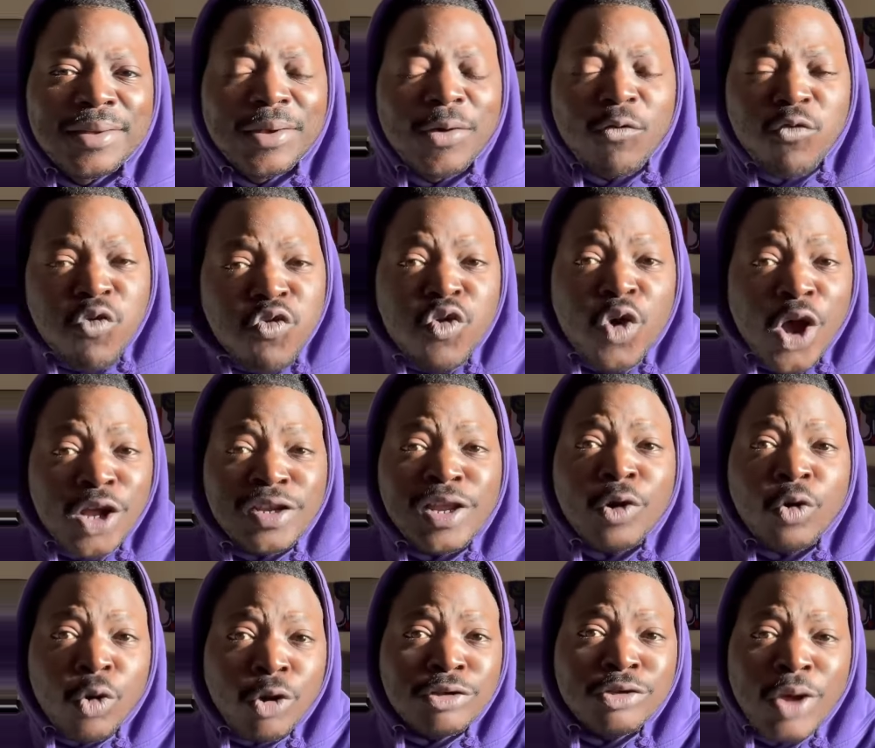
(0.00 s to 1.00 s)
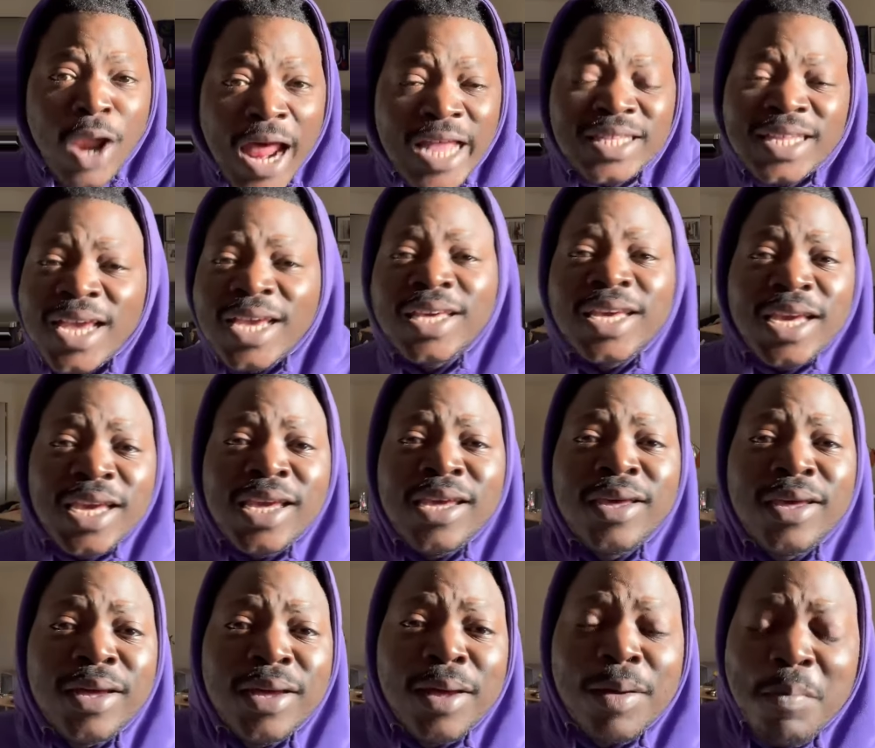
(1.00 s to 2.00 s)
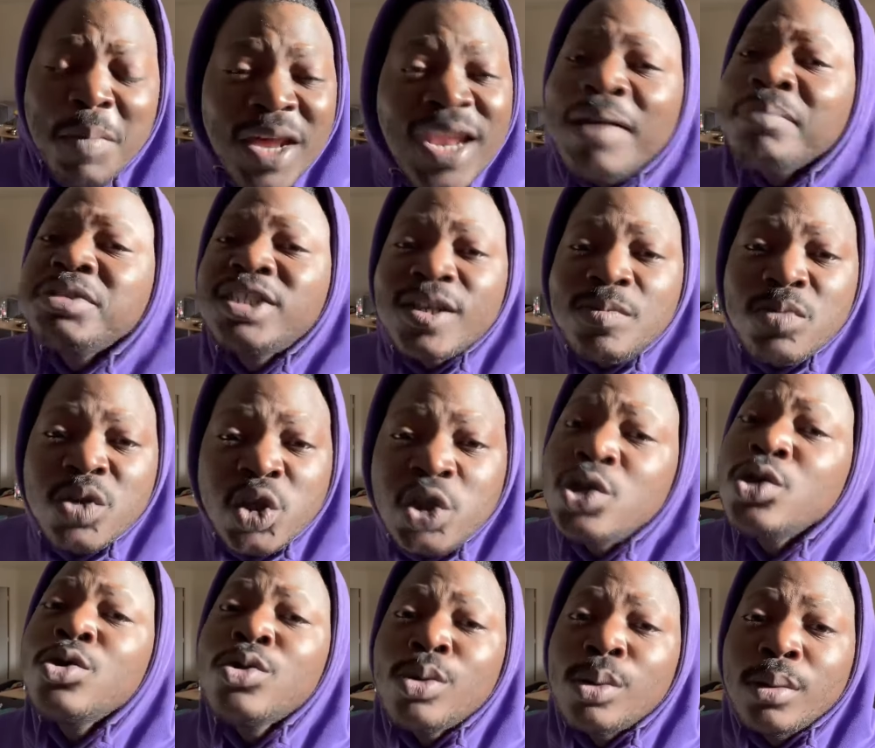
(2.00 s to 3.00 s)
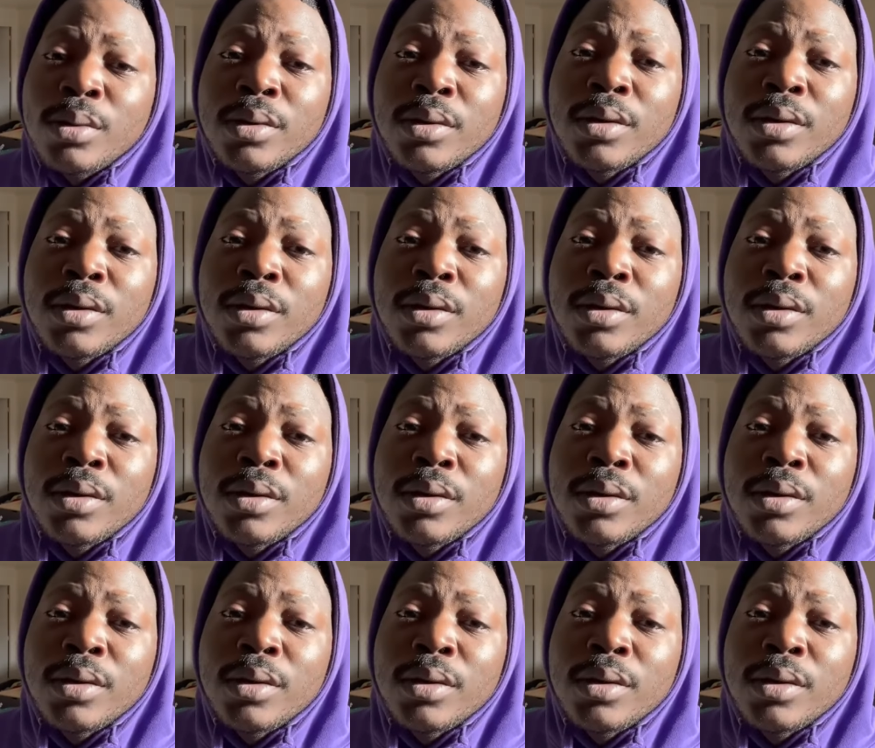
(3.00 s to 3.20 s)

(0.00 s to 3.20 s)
Vous vous rendez compte de la dinguerie Mesdames et messieurs,